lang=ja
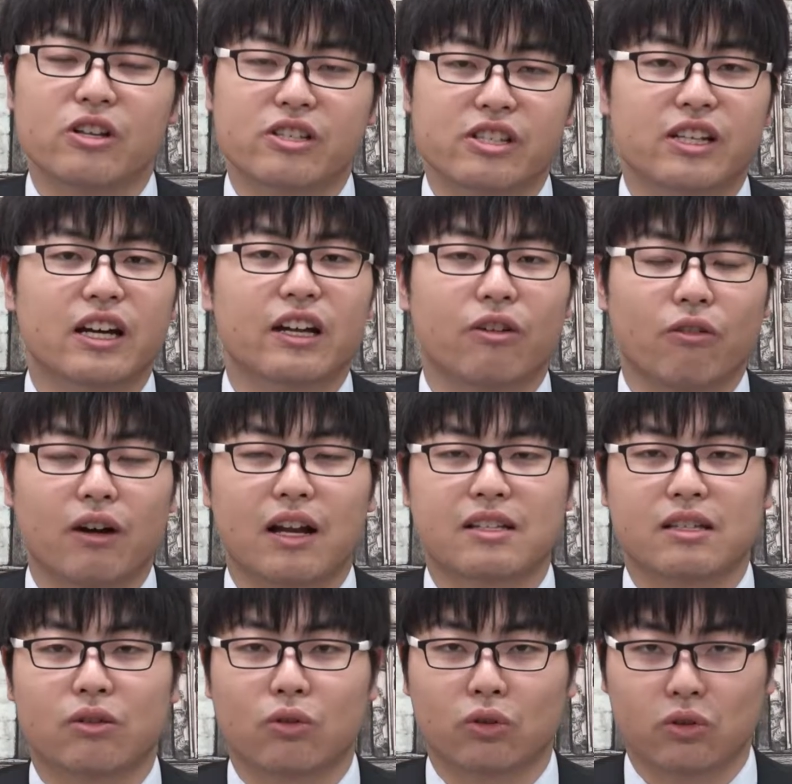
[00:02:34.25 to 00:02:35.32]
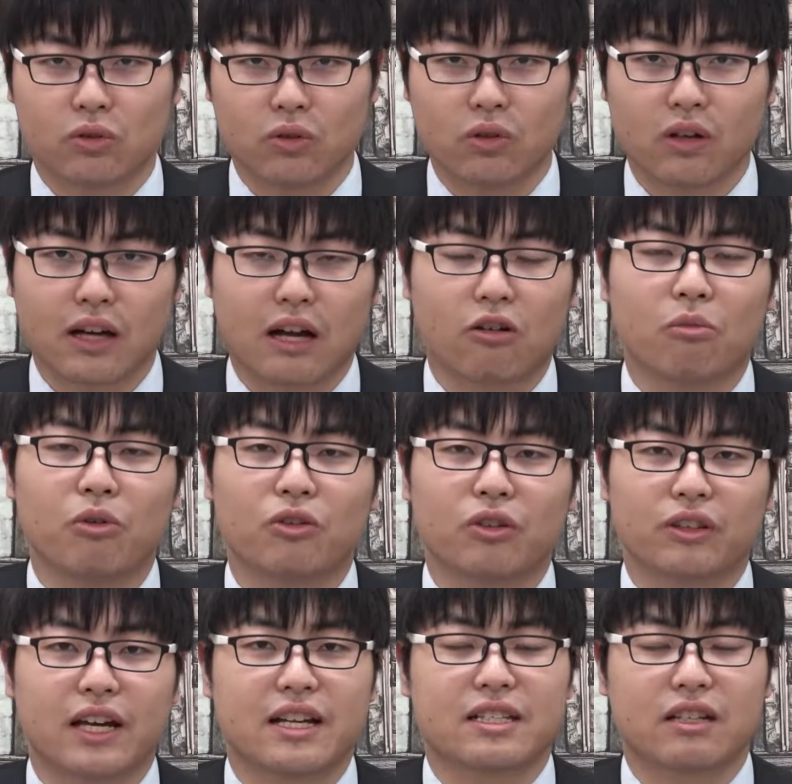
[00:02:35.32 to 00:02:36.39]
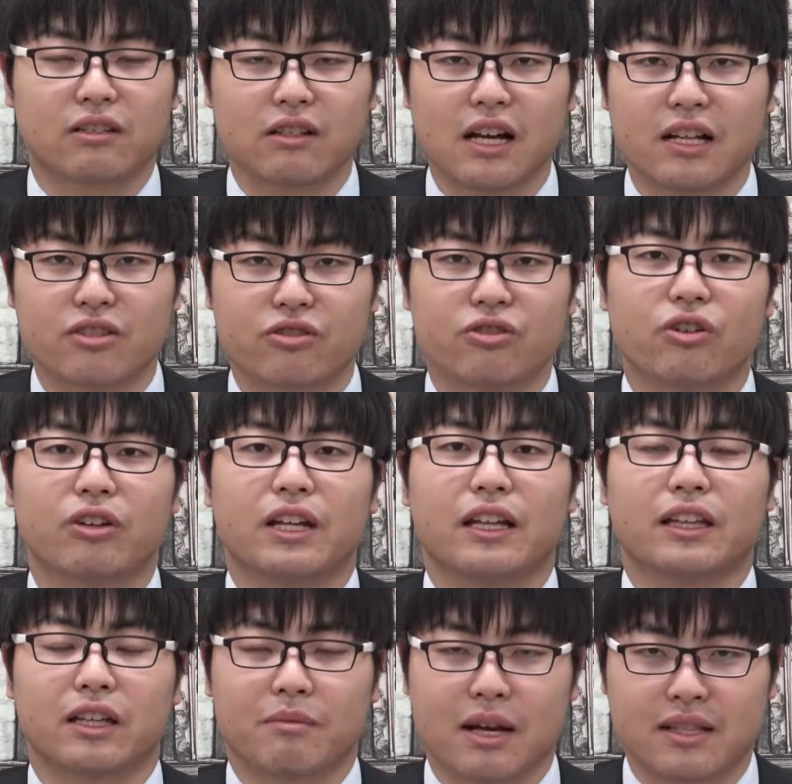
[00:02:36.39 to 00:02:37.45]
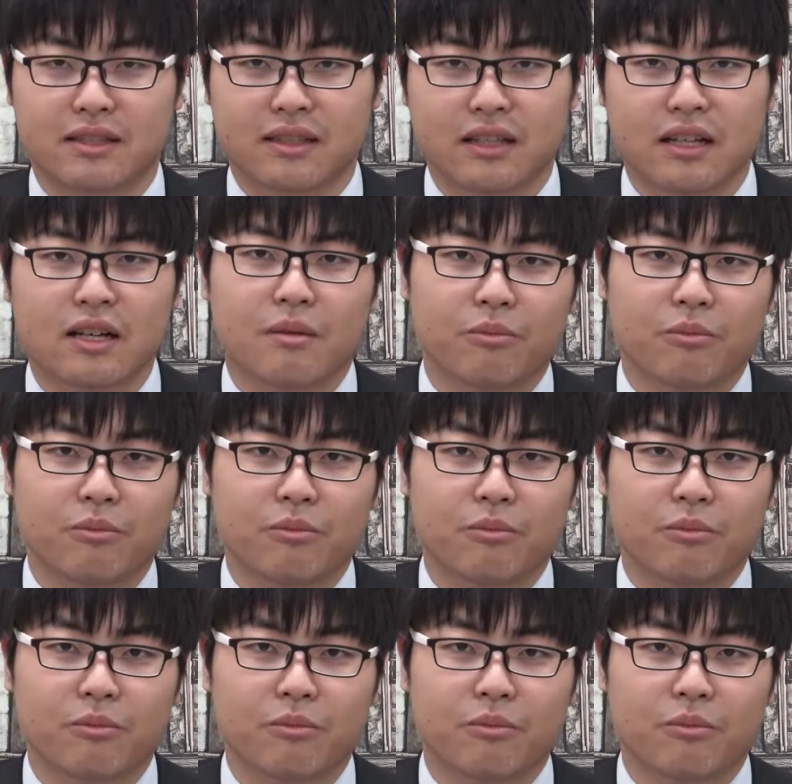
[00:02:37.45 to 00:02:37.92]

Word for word: しっかり終わらせることと過去問の対策が重要になってきます